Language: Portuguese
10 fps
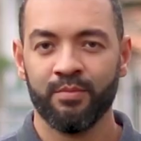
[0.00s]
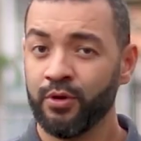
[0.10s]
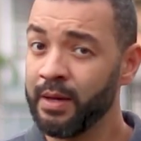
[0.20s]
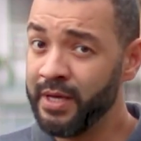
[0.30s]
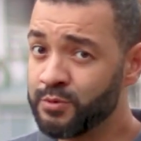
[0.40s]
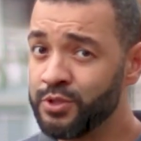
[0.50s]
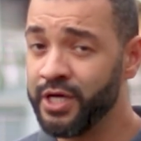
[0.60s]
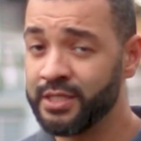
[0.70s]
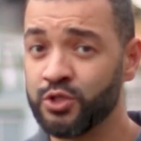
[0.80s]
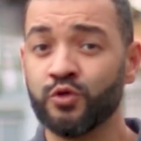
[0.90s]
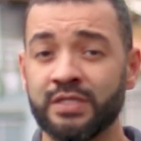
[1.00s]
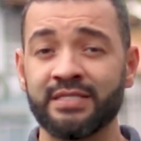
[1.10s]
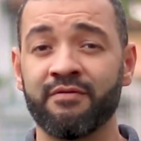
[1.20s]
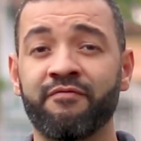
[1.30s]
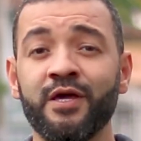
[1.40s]
Porque mesmo
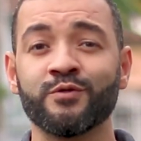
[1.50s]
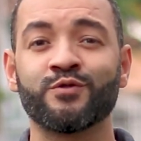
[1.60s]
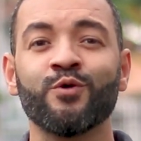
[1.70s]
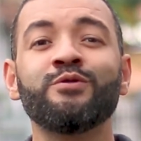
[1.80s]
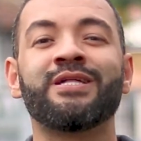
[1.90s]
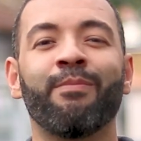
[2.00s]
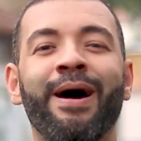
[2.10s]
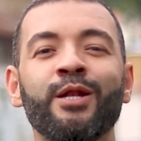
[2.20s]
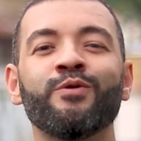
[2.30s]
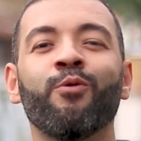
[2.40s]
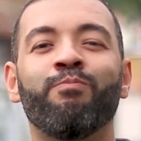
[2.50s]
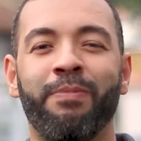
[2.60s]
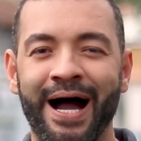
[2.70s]
diante dos desafios, o trabalho não